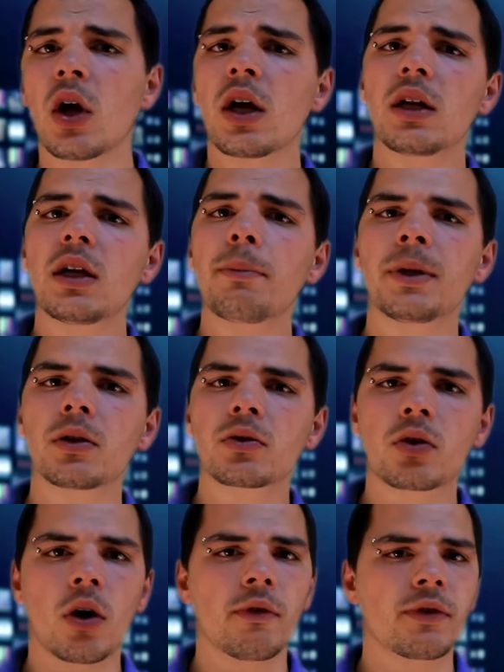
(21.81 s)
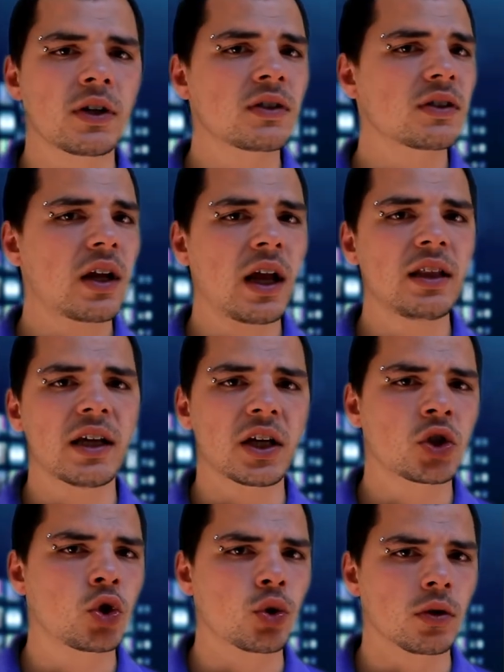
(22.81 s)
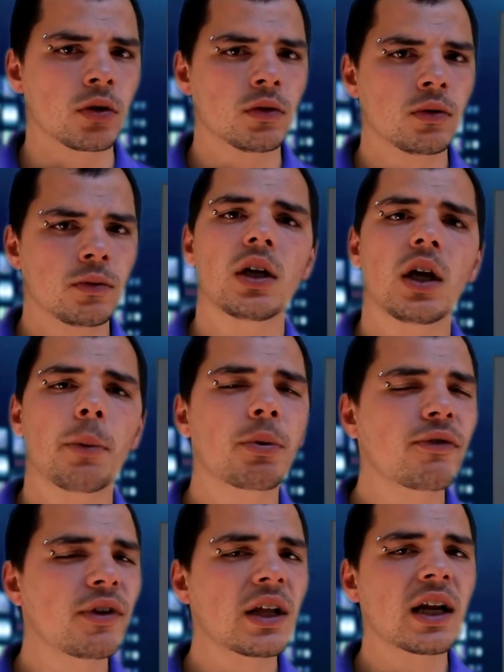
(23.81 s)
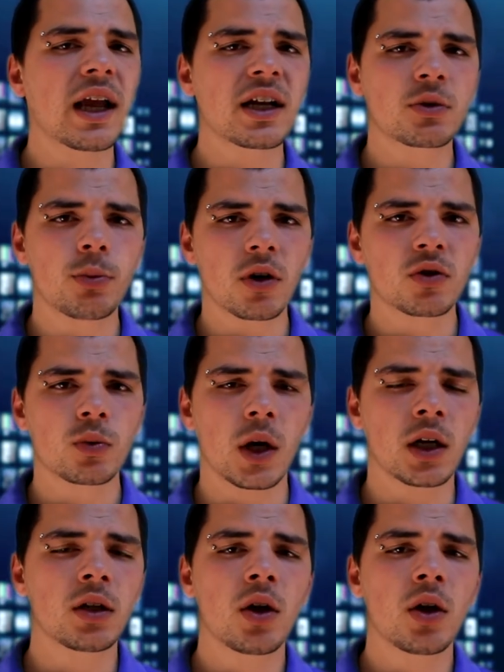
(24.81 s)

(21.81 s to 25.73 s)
na Build Conference em 10 de junho. E por falar em Xbox One,